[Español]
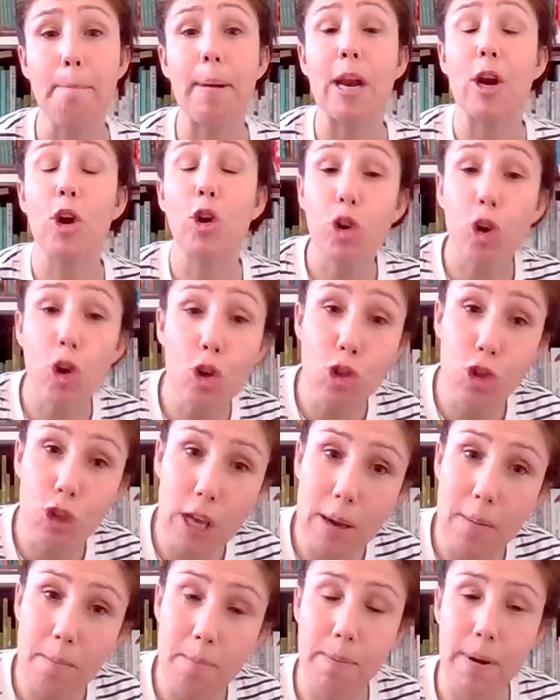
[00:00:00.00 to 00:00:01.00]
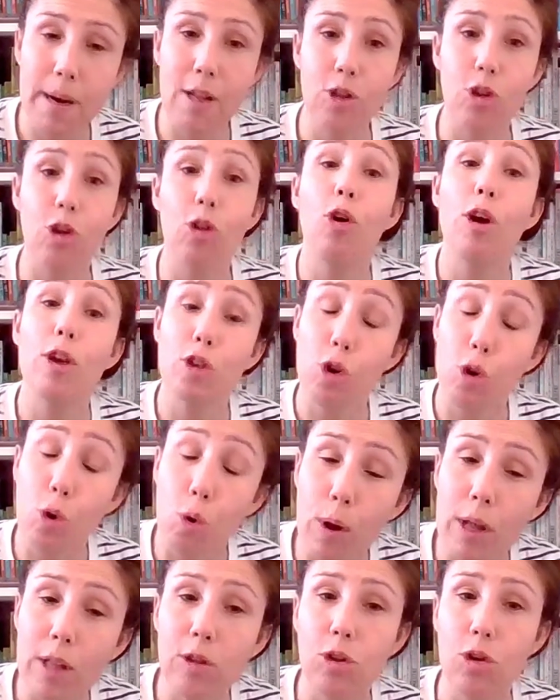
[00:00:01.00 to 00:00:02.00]
Pero no siempre todos esos
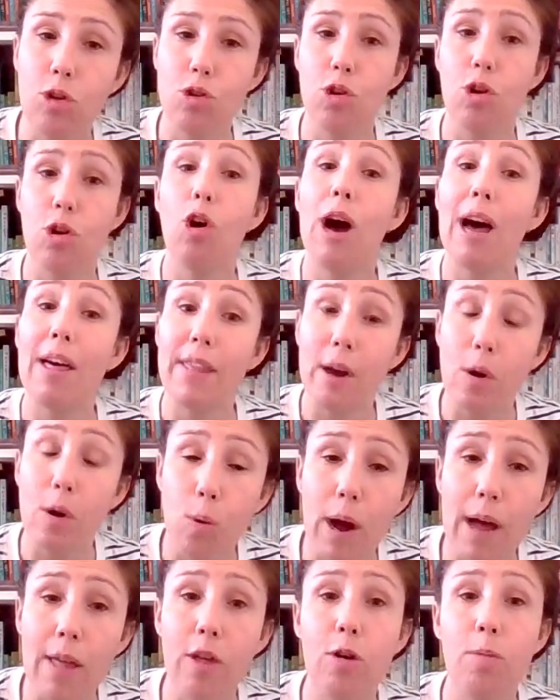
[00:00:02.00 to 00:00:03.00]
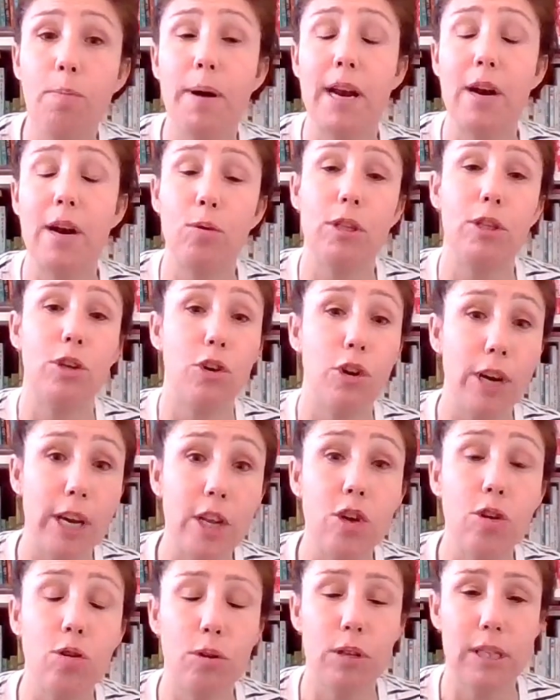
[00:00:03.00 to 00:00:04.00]
cuentos son los adecuados para nuestros
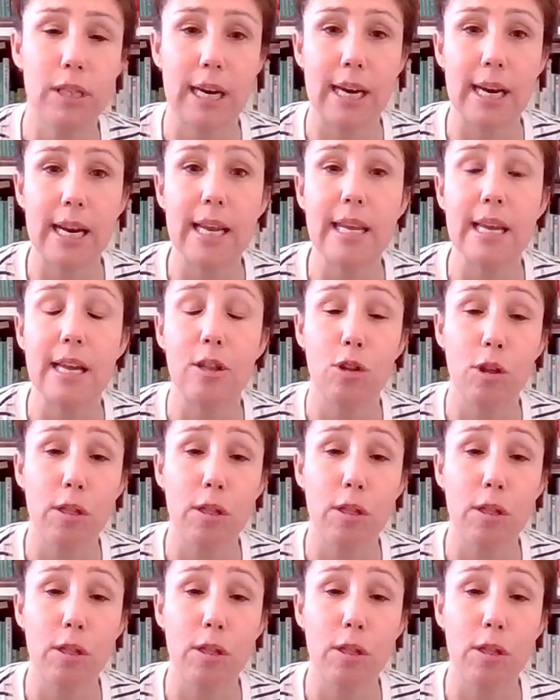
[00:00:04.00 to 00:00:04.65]
niños o nuestras niñas.